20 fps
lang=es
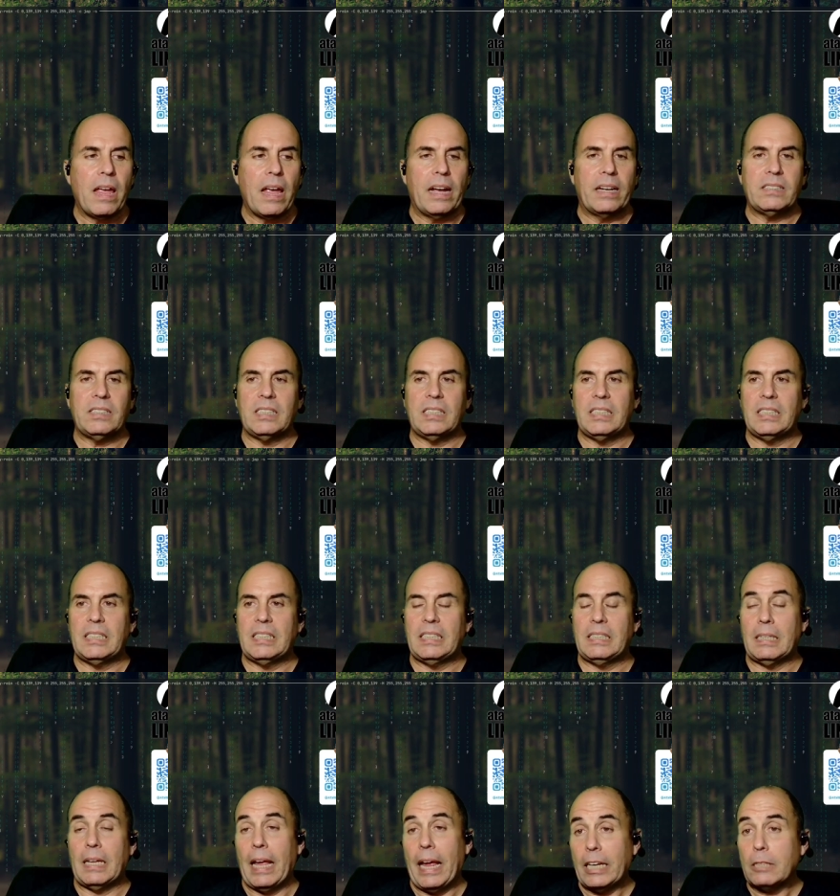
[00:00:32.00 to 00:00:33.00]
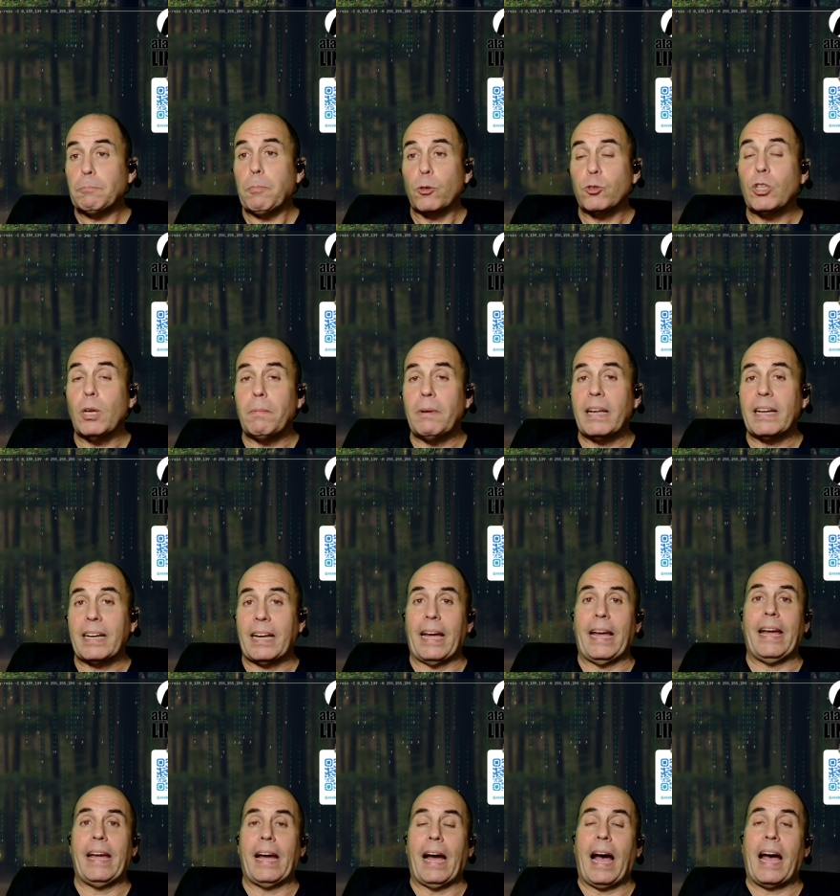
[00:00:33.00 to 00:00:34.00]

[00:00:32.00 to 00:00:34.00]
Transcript: es posible que